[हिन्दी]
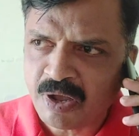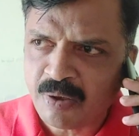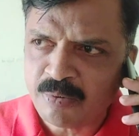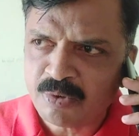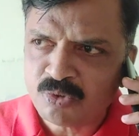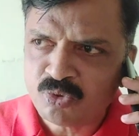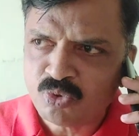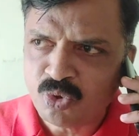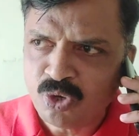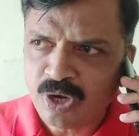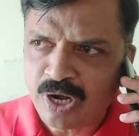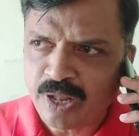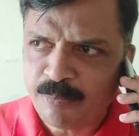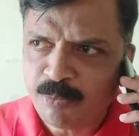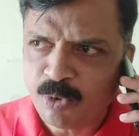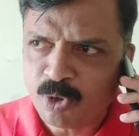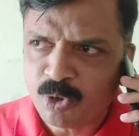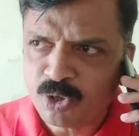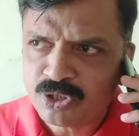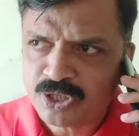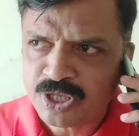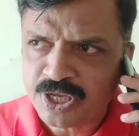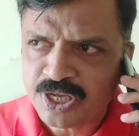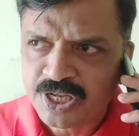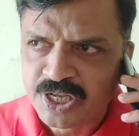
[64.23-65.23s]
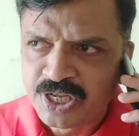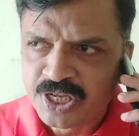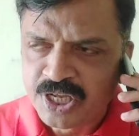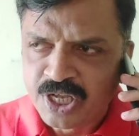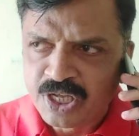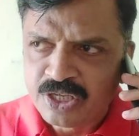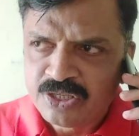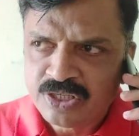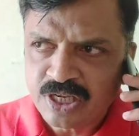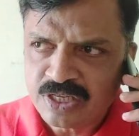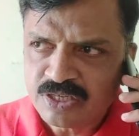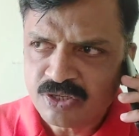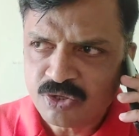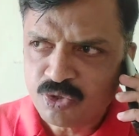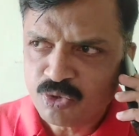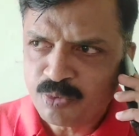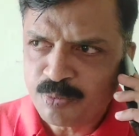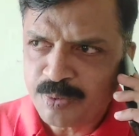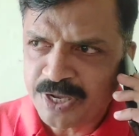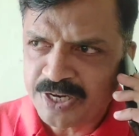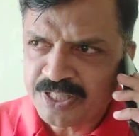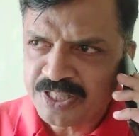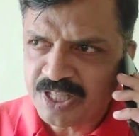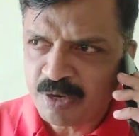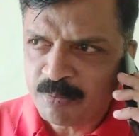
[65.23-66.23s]
गांव में दुर्लभ बहुत है जैसे
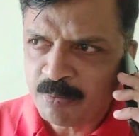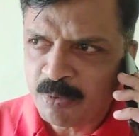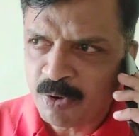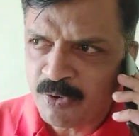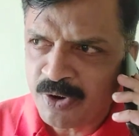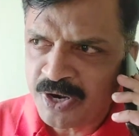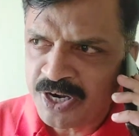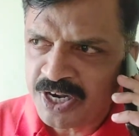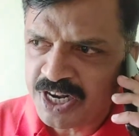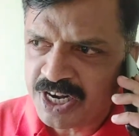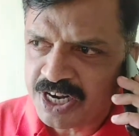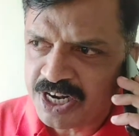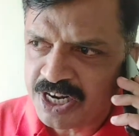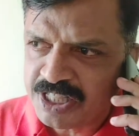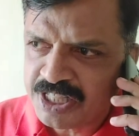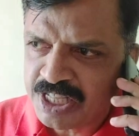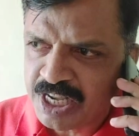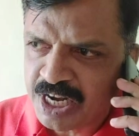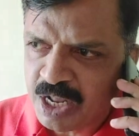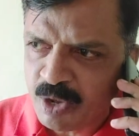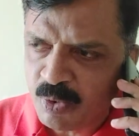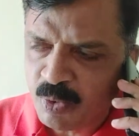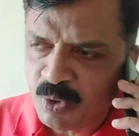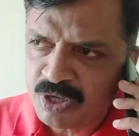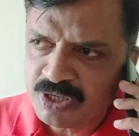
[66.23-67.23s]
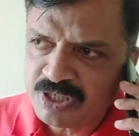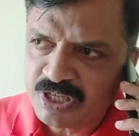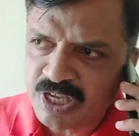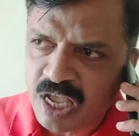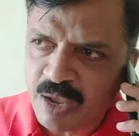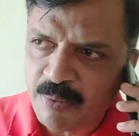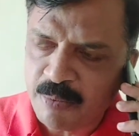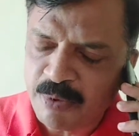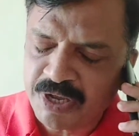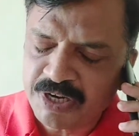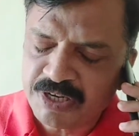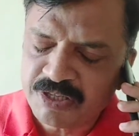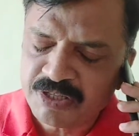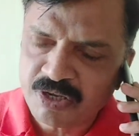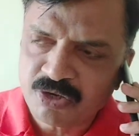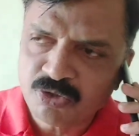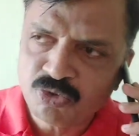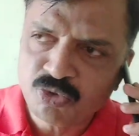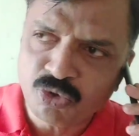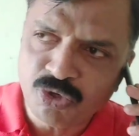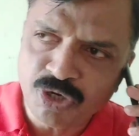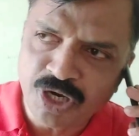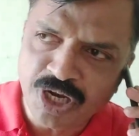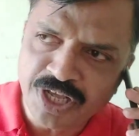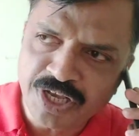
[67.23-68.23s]
तुम्हारे इधर बवंडर रहते ना वैसे हमारे इधर
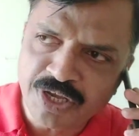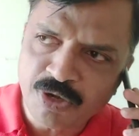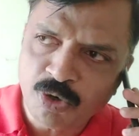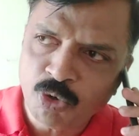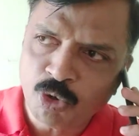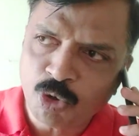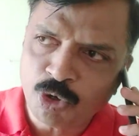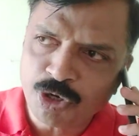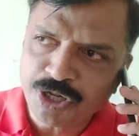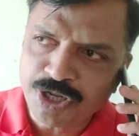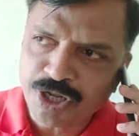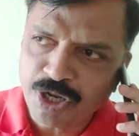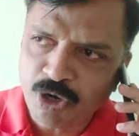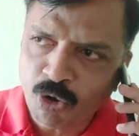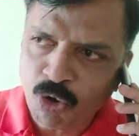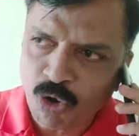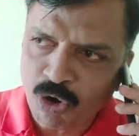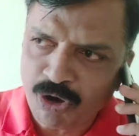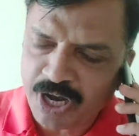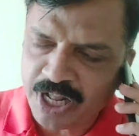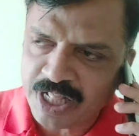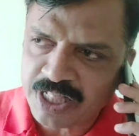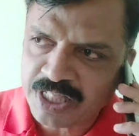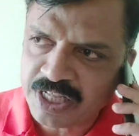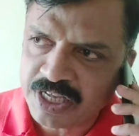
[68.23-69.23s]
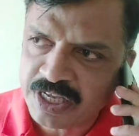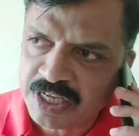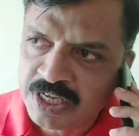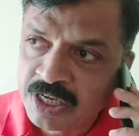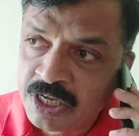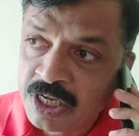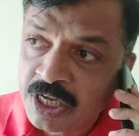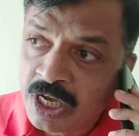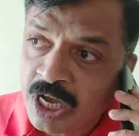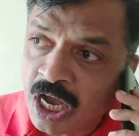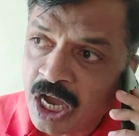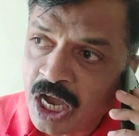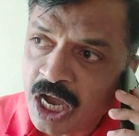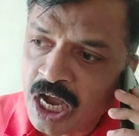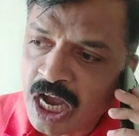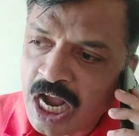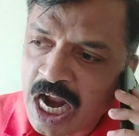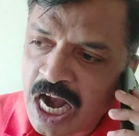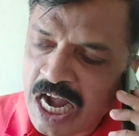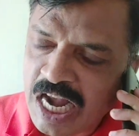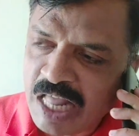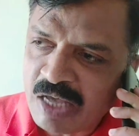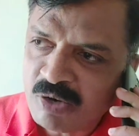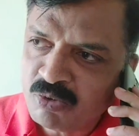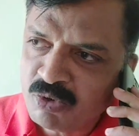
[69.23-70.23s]
धुल्ले के लोट के लोट आते हाँ
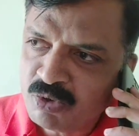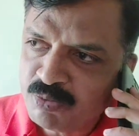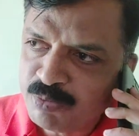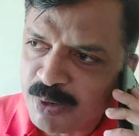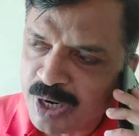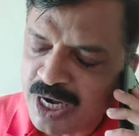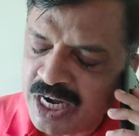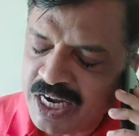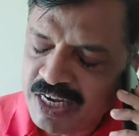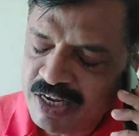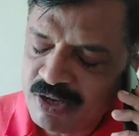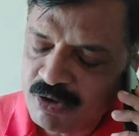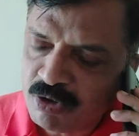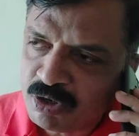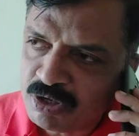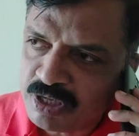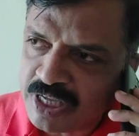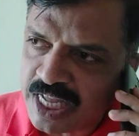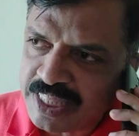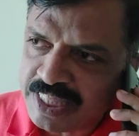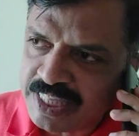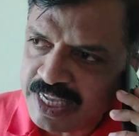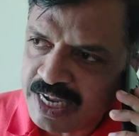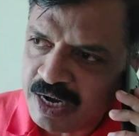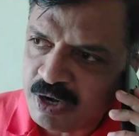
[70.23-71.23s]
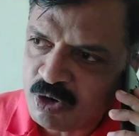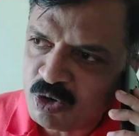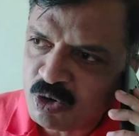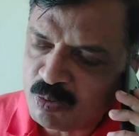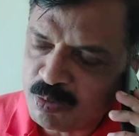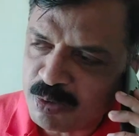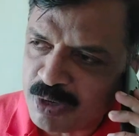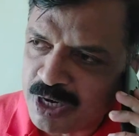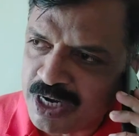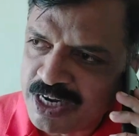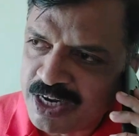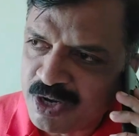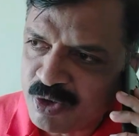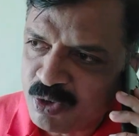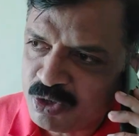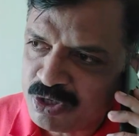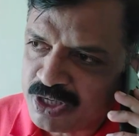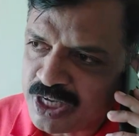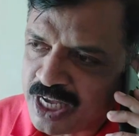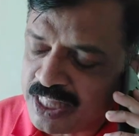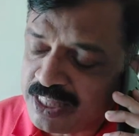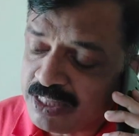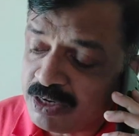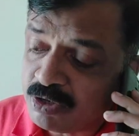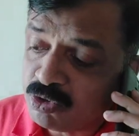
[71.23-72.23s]
गाड़ियाँ उठ पलटी हो जाती है ऑटो पलटी हो
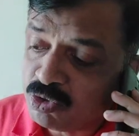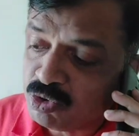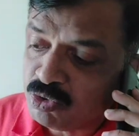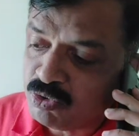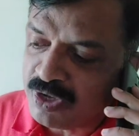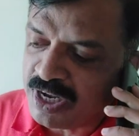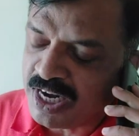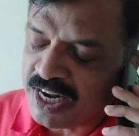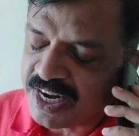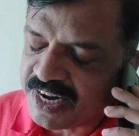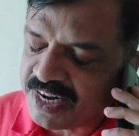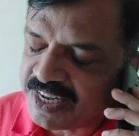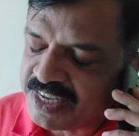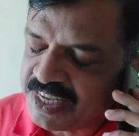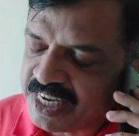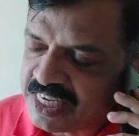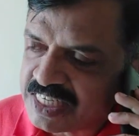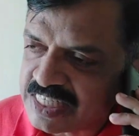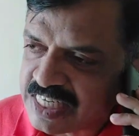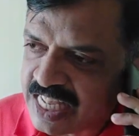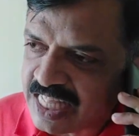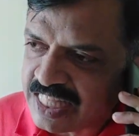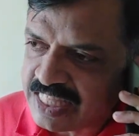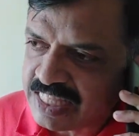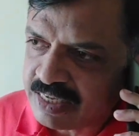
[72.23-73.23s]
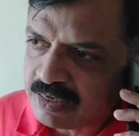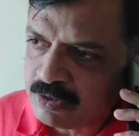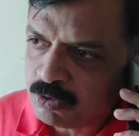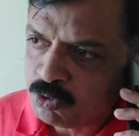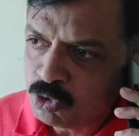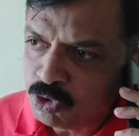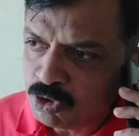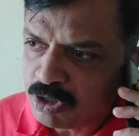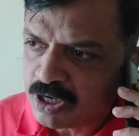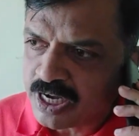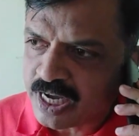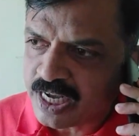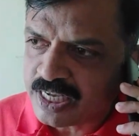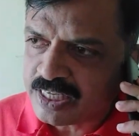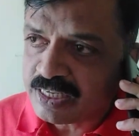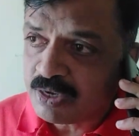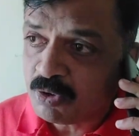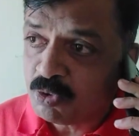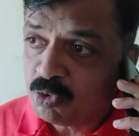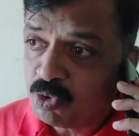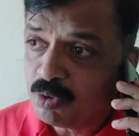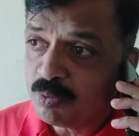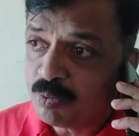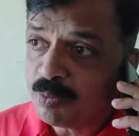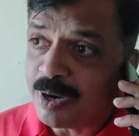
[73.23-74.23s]
जाते टू व्हीलर गिर जाते हैं ऊट कैसा
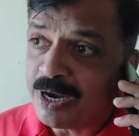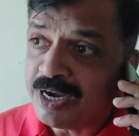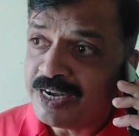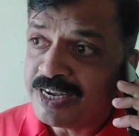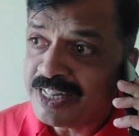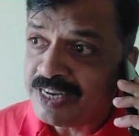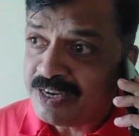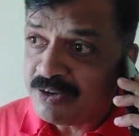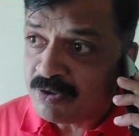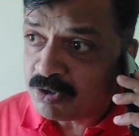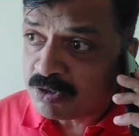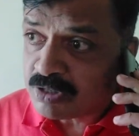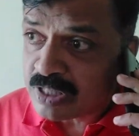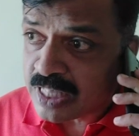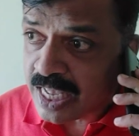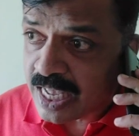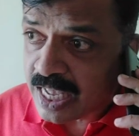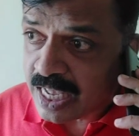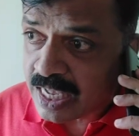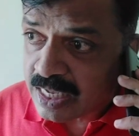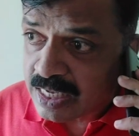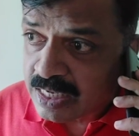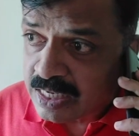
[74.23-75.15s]
ऊट पलटी नहीं होता